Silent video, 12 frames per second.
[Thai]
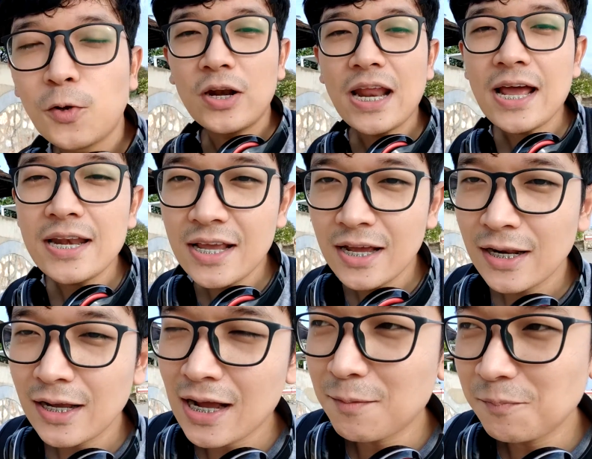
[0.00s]
ก่อนหน้านี้
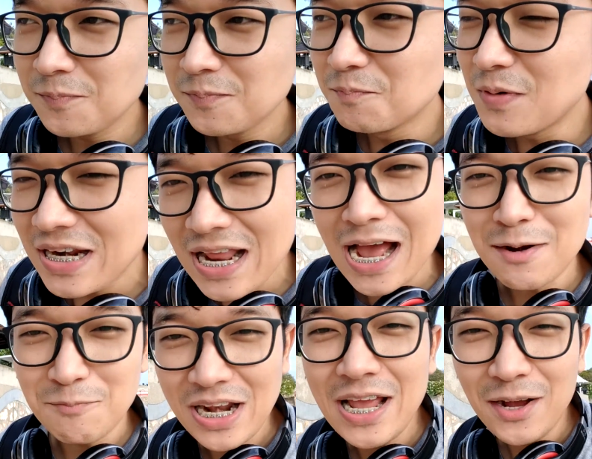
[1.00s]
นะครับเมื่อนาน
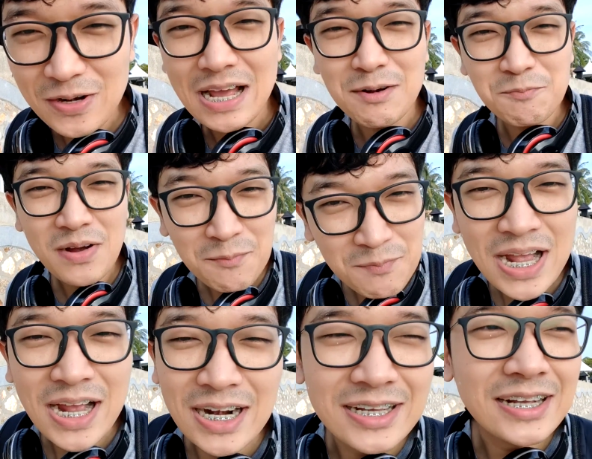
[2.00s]
มาแล้วนาน
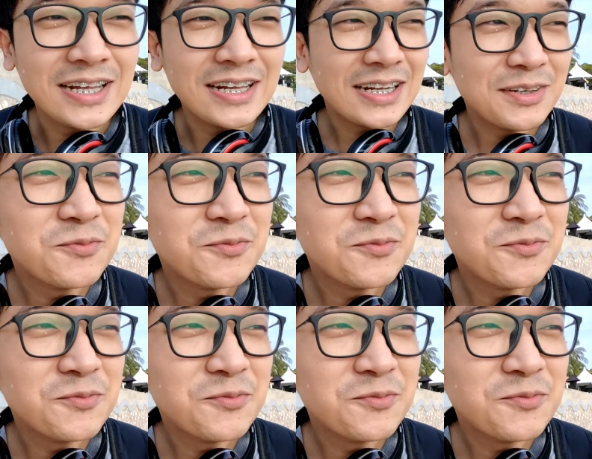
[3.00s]
มากๆเลยนะครับ